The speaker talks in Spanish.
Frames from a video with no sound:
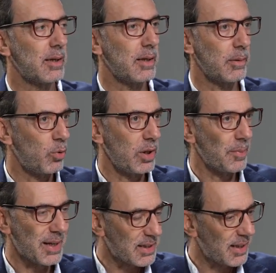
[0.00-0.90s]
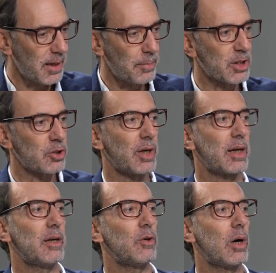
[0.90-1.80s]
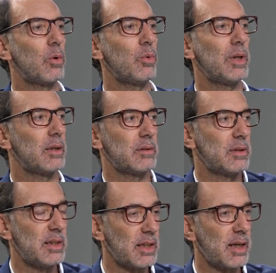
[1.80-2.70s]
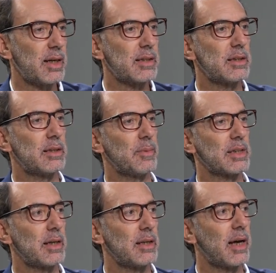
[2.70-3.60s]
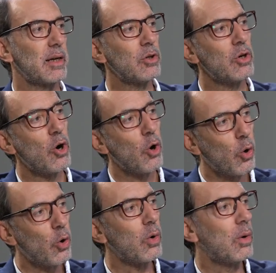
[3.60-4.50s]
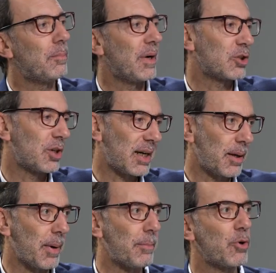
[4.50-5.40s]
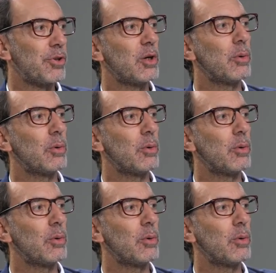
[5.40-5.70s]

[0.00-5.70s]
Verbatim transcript: eh, muy diversas y hay personas que no acuden ni siquiera al sistema sanitario o personas que van por,